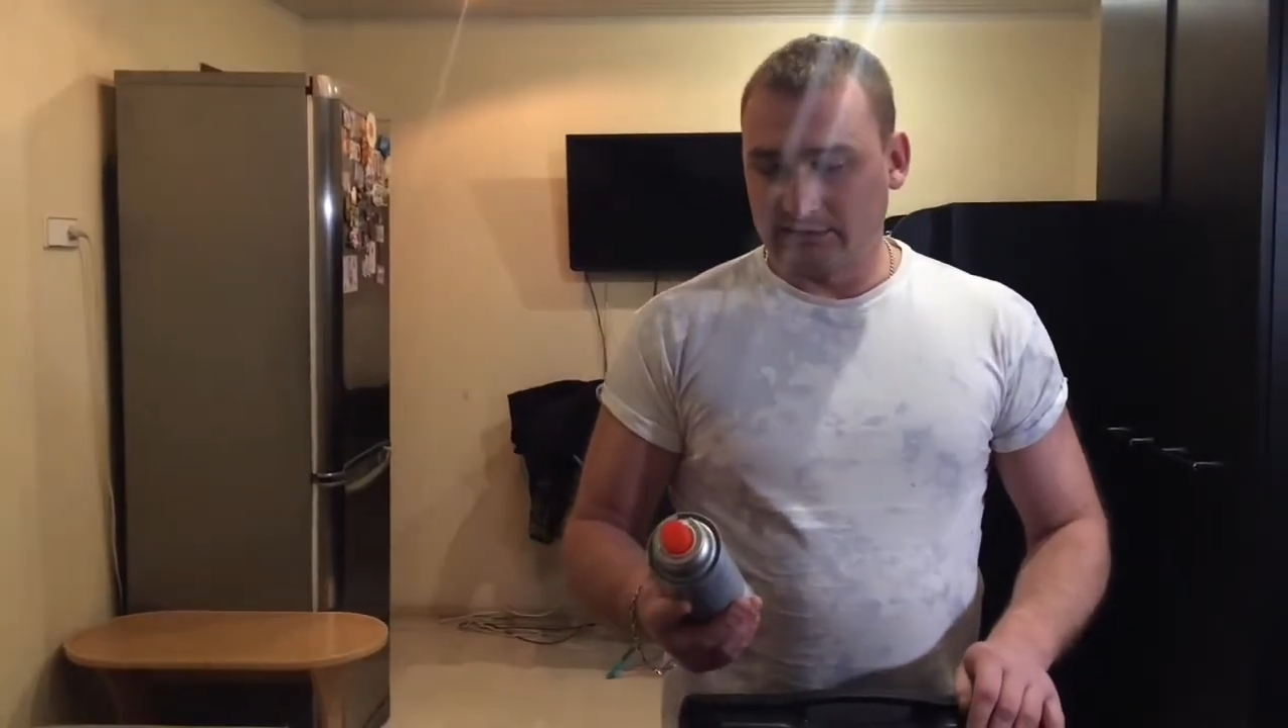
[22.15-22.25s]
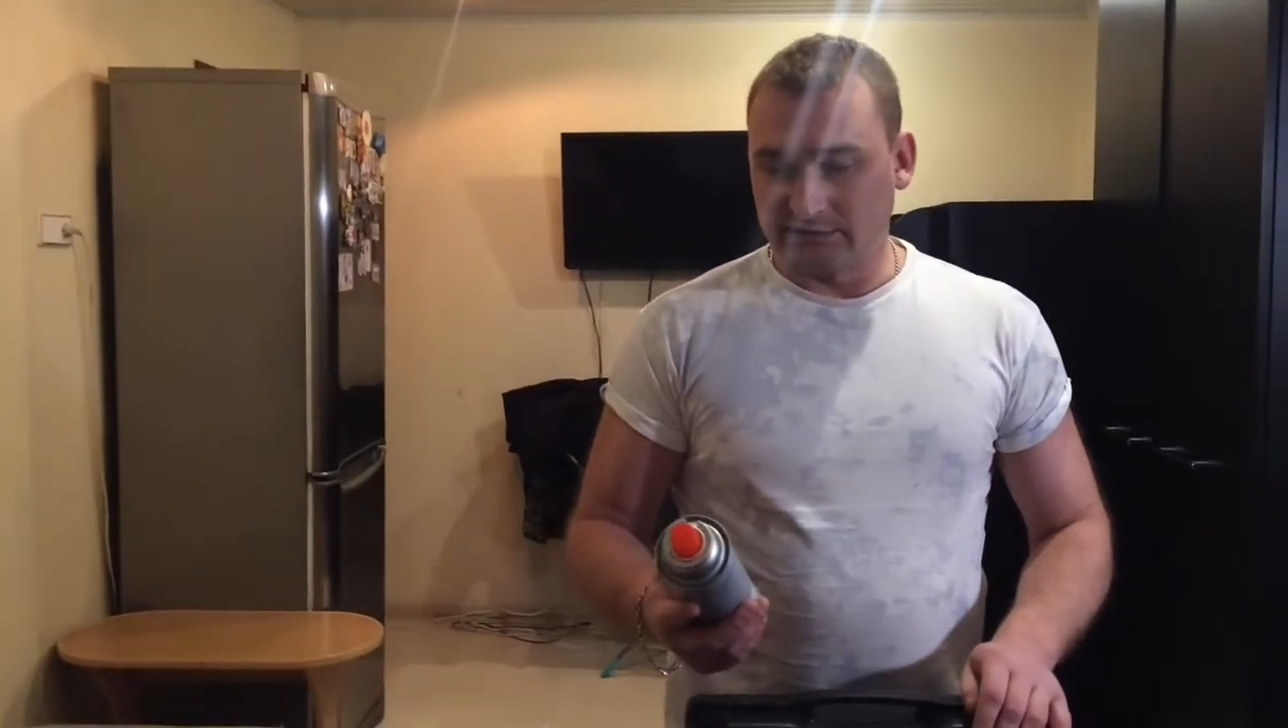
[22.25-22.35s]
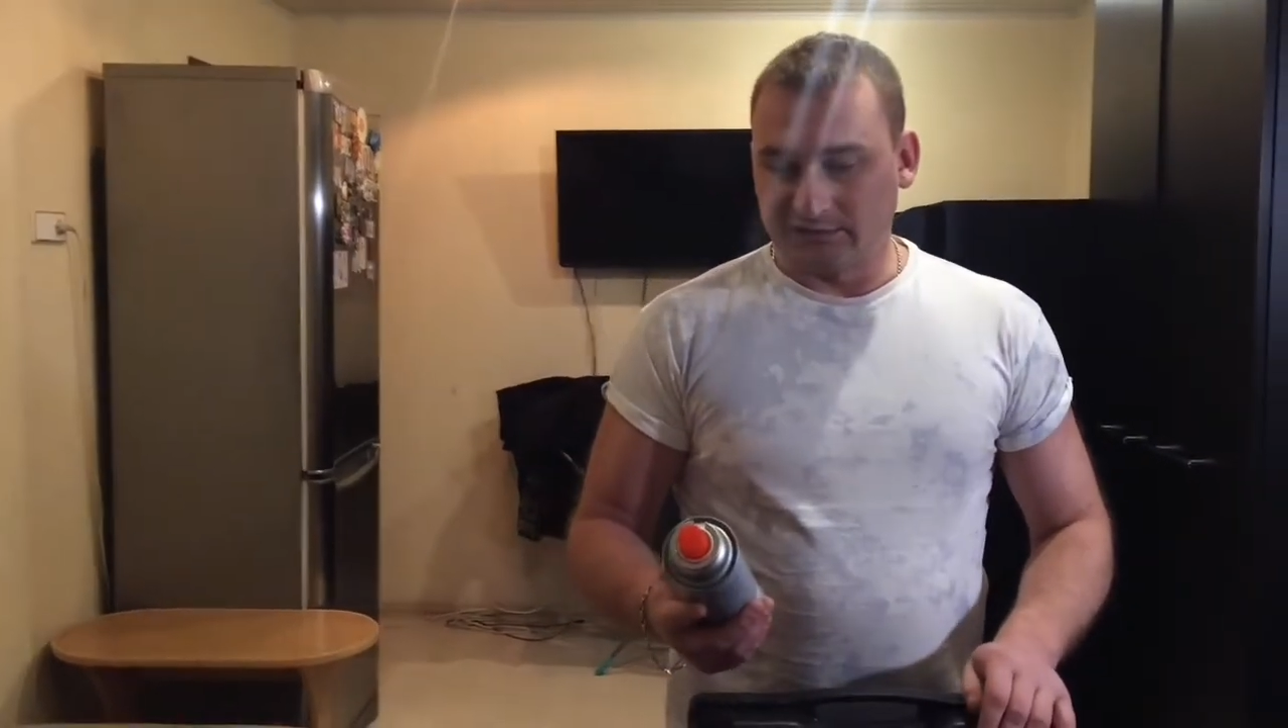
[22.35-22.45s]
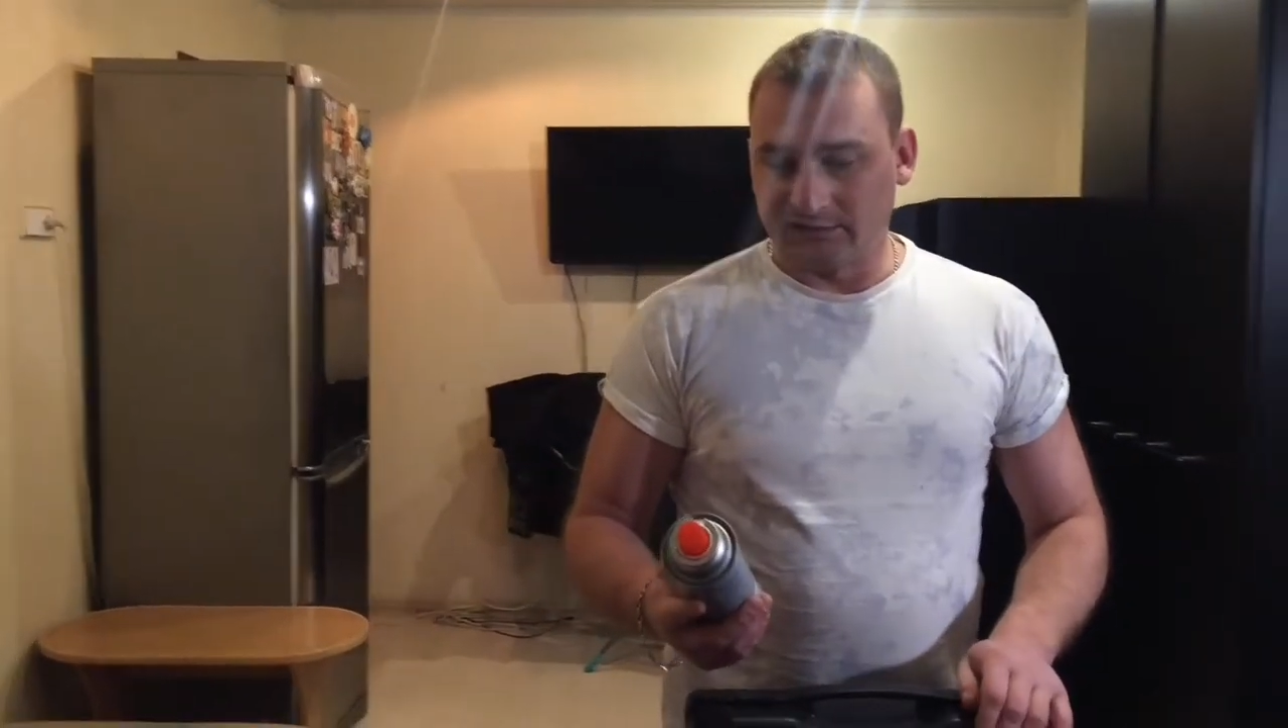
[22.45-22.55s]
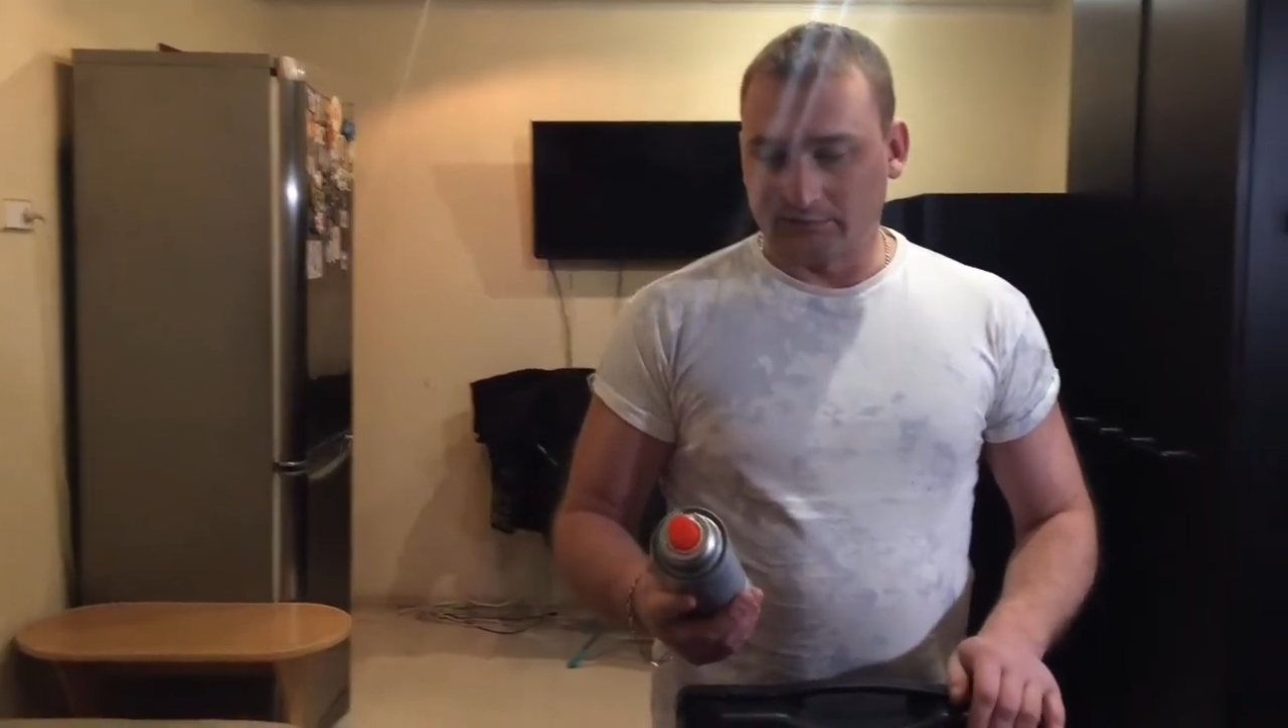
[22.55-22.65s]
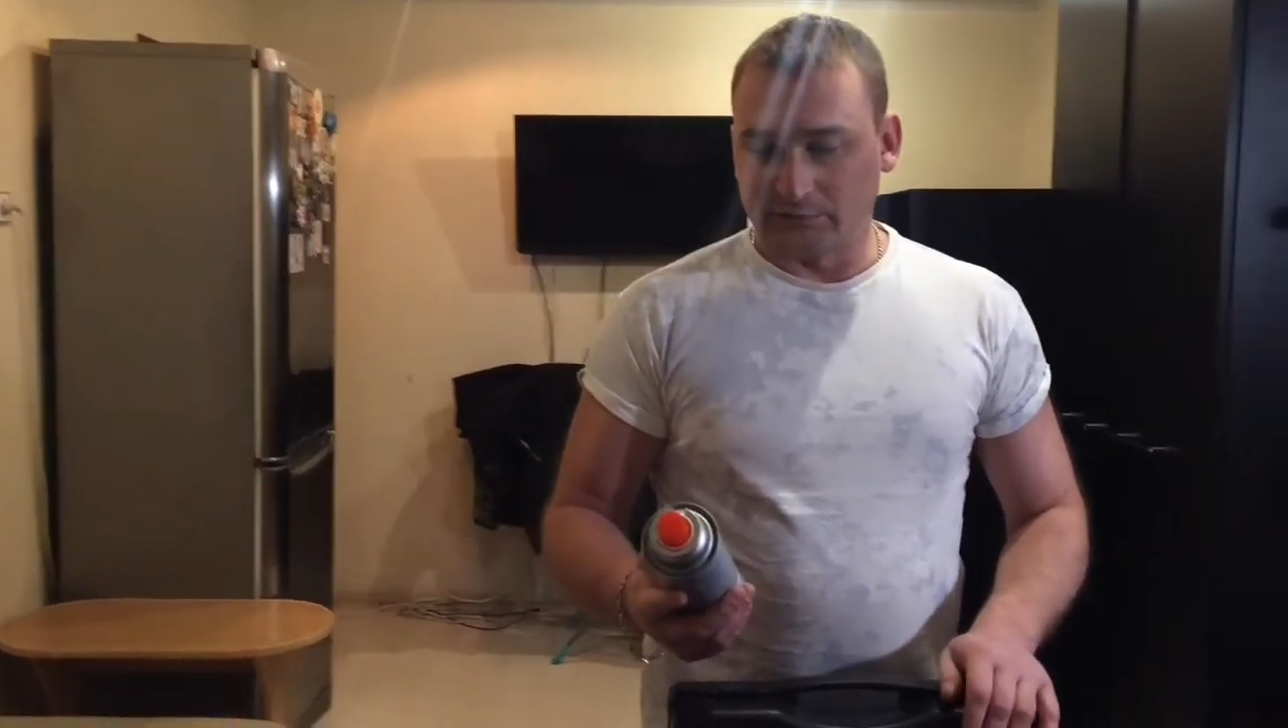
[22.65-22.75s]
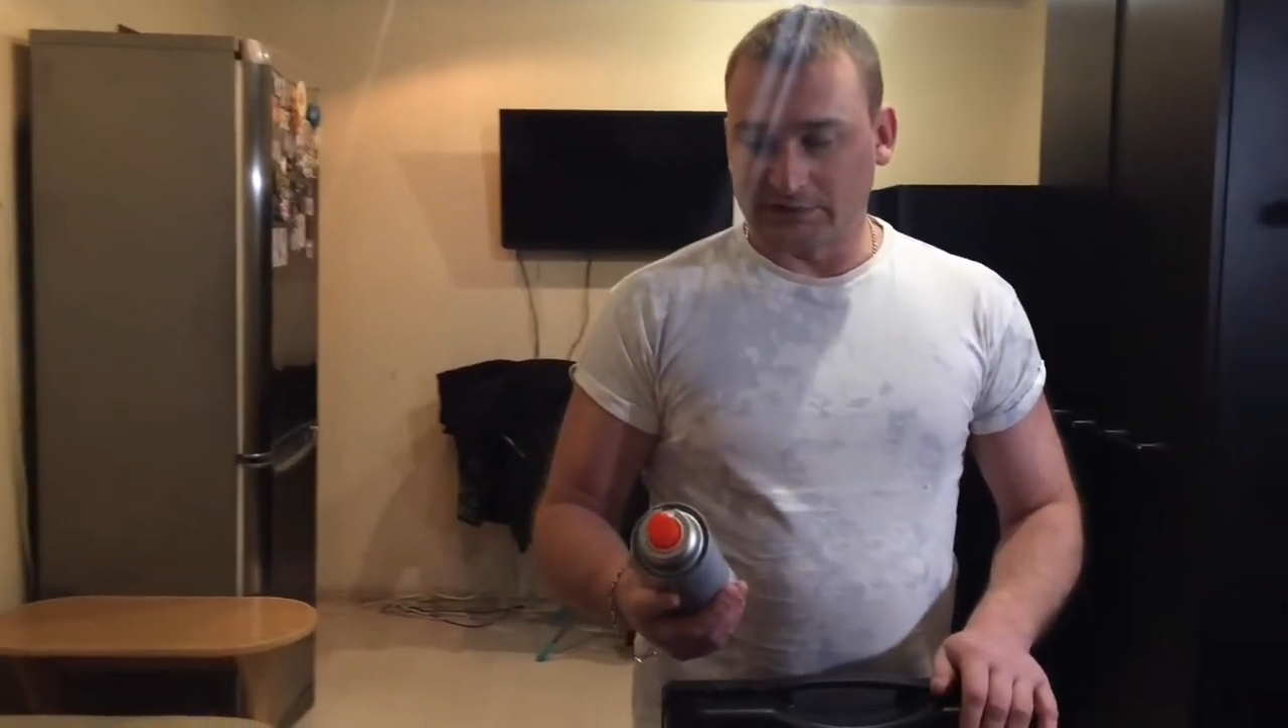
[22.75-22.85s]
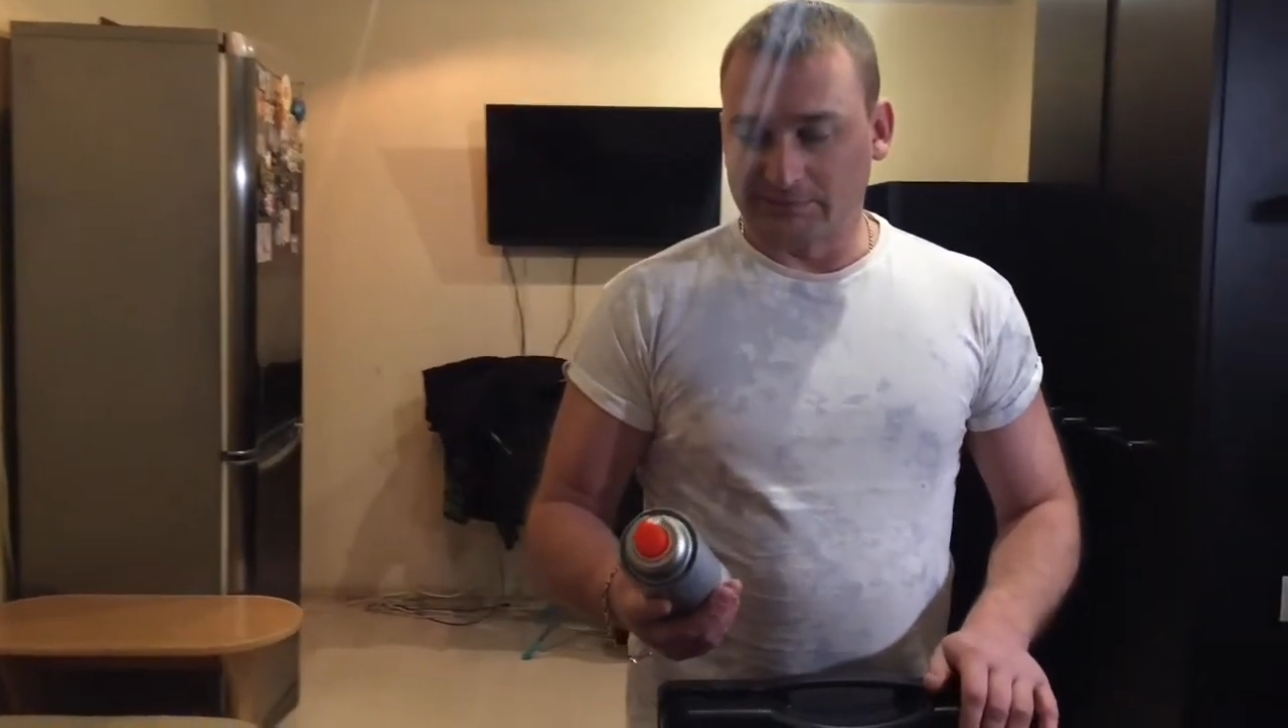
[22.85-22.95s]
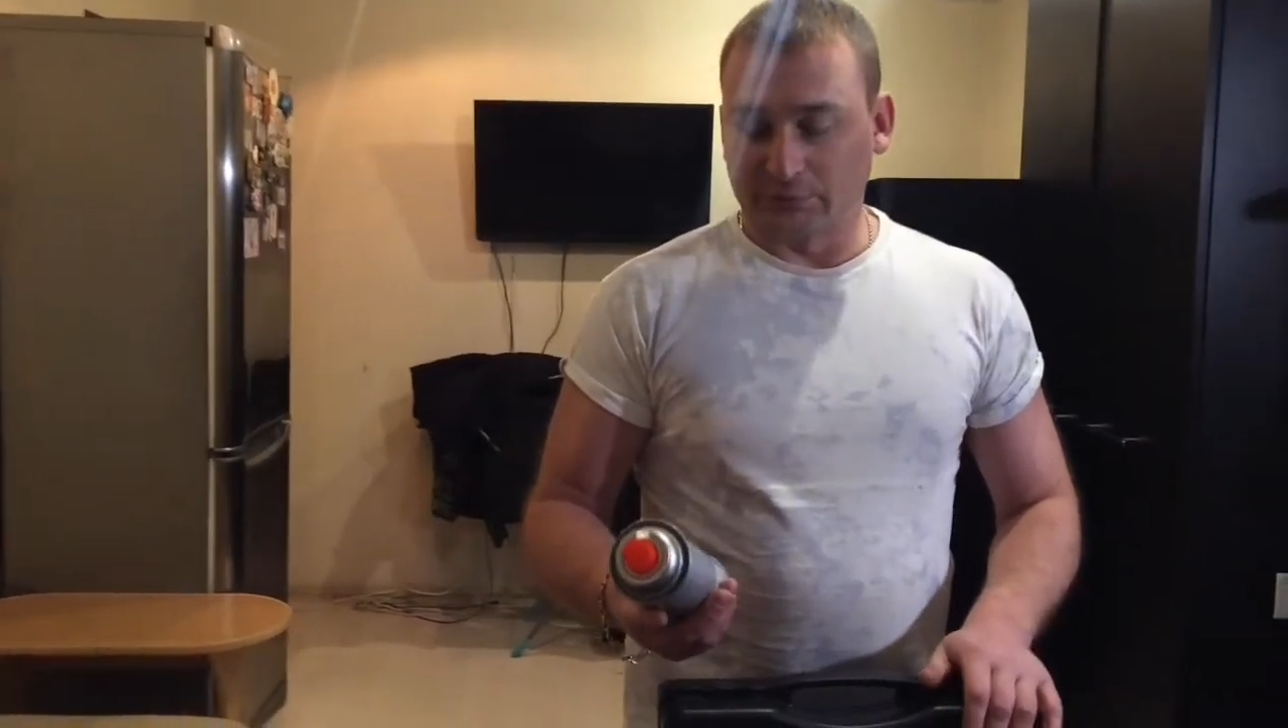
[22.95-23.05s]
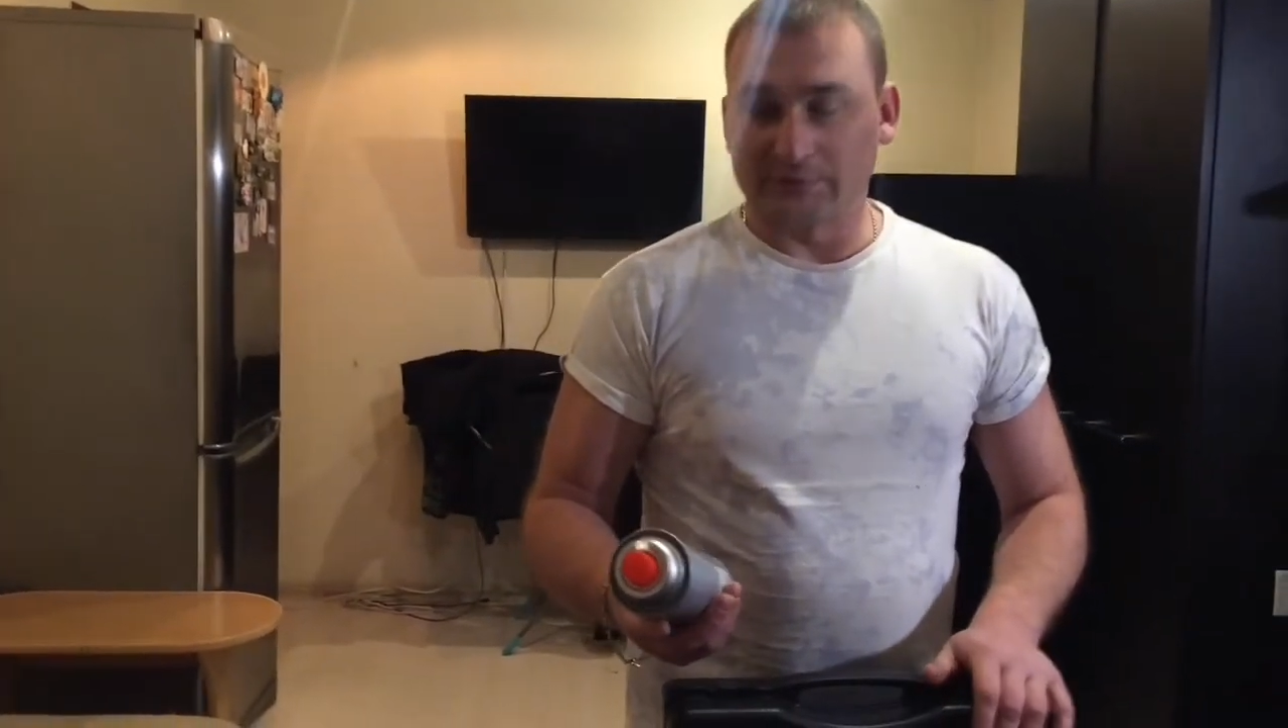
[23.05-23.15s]
И вот
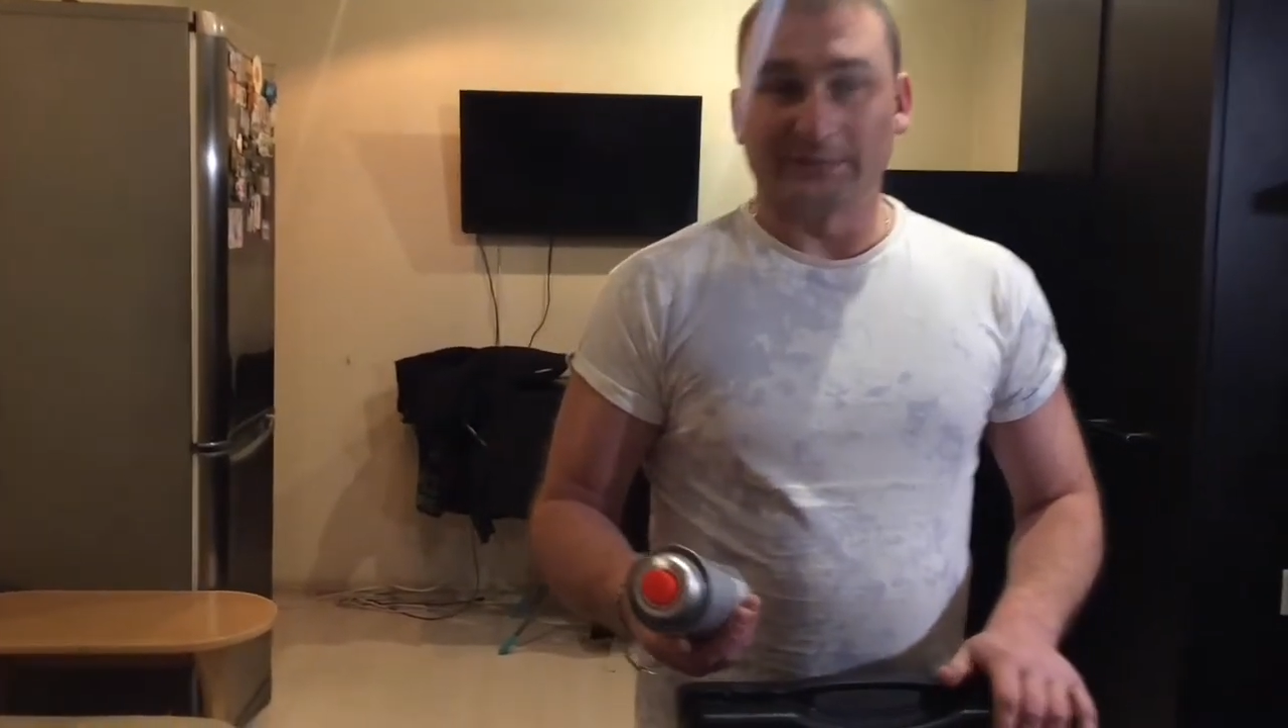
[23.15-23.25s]
я смотрю